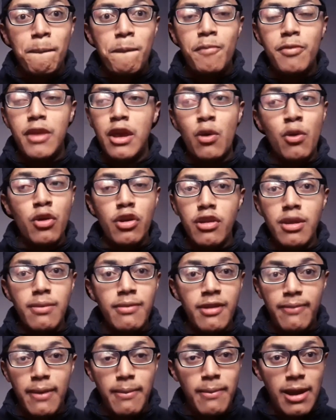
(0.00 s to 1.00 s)
Ninguno de
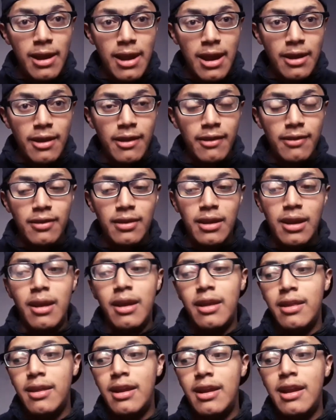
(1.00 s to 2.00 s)
mis familiares
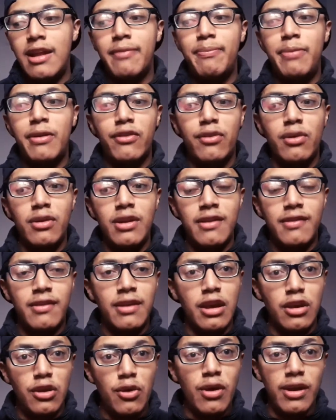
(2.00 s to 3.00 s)
ni de las personas
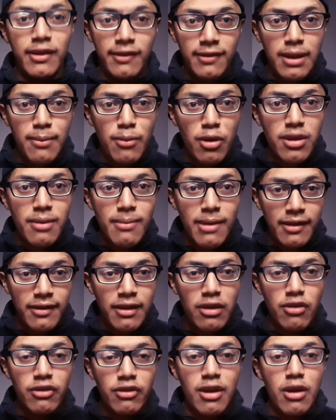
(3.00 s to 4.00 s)
que yo estimo
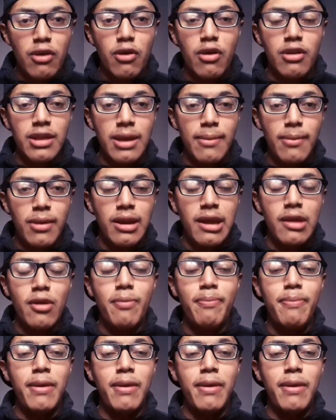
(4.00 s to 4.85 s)
demasiado se han contaminado,